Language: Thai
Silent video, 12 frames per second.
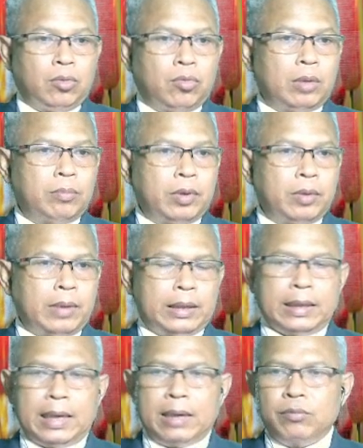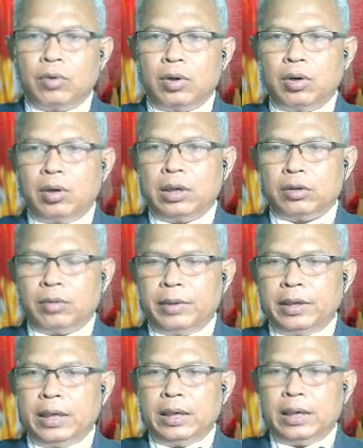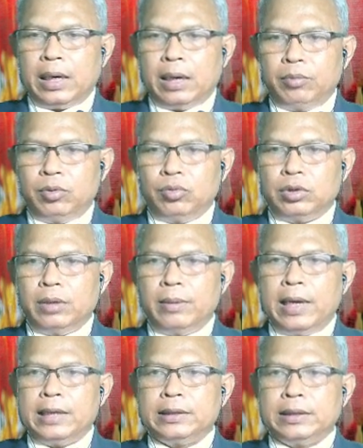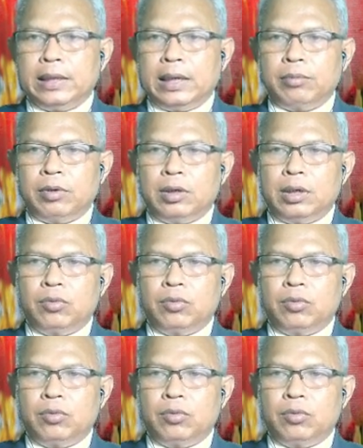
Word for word: ควรปฏิบัติตามหัวข้อดังต่อไปนี้นะครับ do the best นะครับ ก็คือค